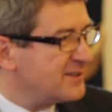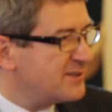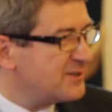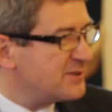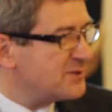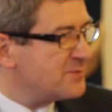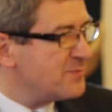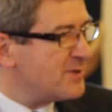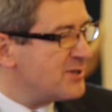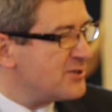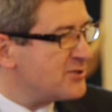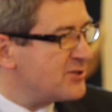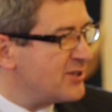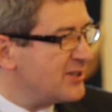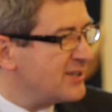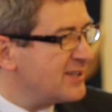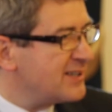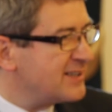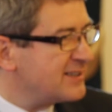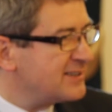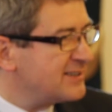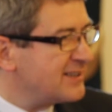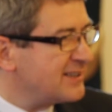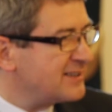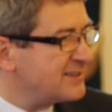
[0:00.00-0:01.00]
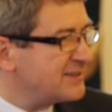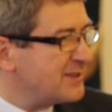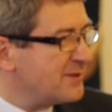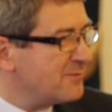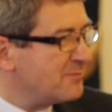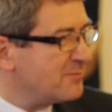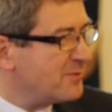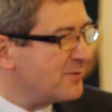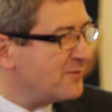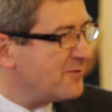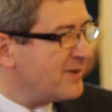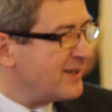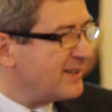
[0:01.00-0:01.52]
zmęczenie jest
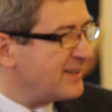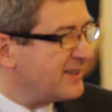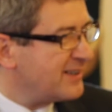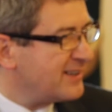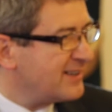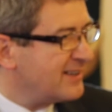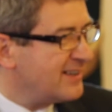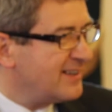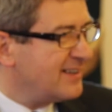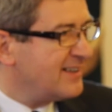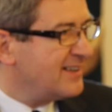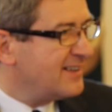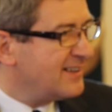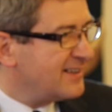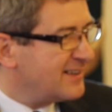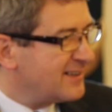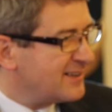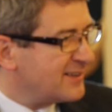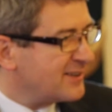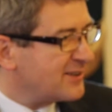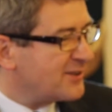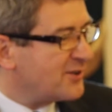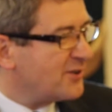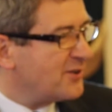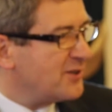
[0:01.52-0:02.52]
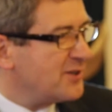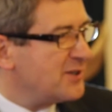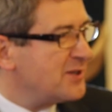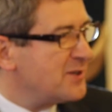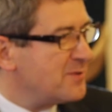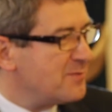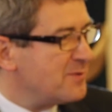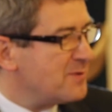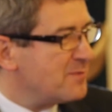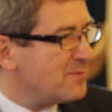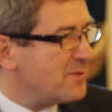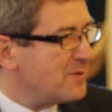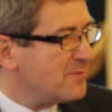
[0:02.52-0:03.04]
zastępowane e,
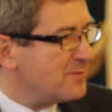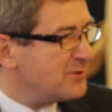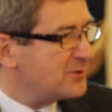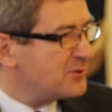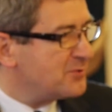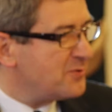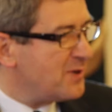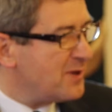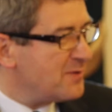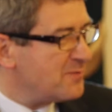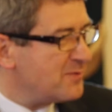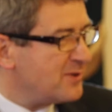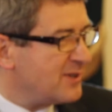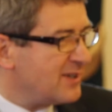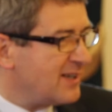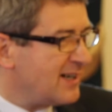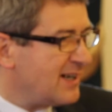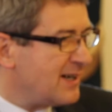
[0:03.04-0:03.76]
kolejnymi pomysłami,